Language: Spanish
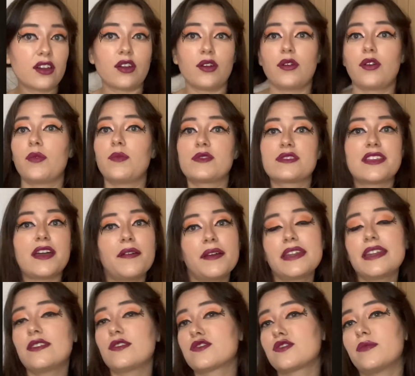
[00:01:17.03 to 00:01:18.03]
que como saben
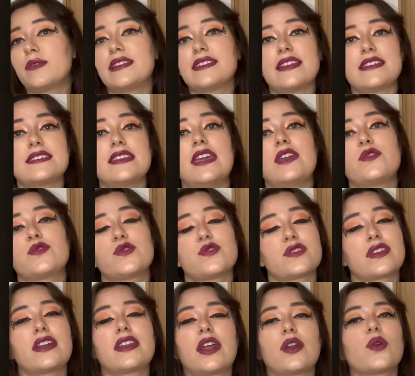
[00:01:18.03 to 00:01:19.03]
en los 90 ellos dos
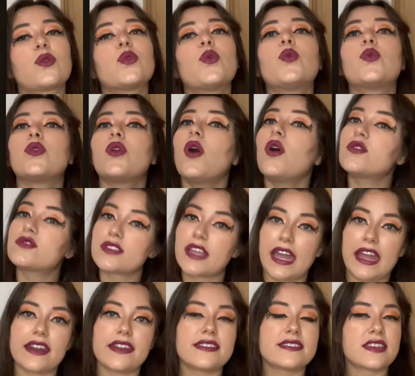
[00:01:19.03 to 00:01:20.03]
ganaron un
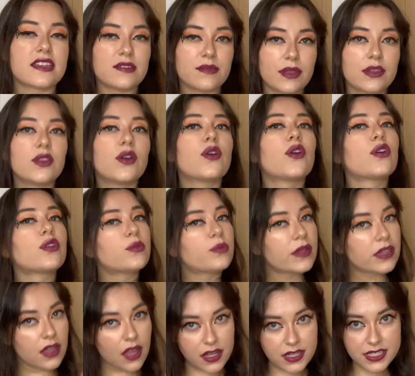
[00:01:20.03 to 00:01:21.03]
Oscar escribiendo Good
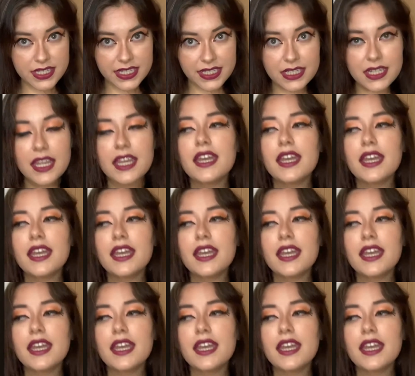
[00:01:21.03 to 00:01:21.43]
Will Hunting.